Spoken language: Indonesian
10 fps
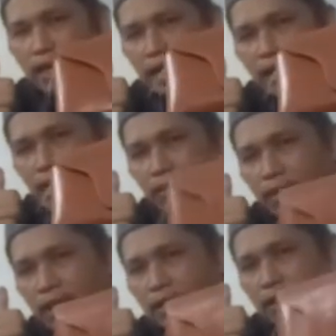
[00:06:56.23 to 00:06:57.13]
tahan
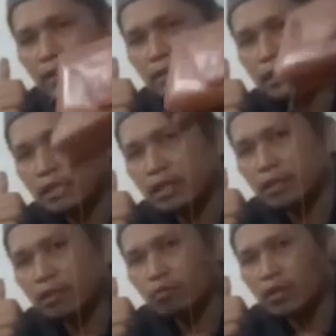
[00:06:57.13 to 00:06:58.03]
lama ini ini
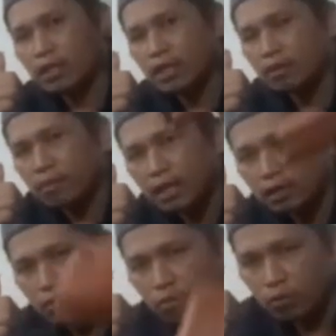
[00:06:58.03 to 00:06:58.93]
terbuat dari bahan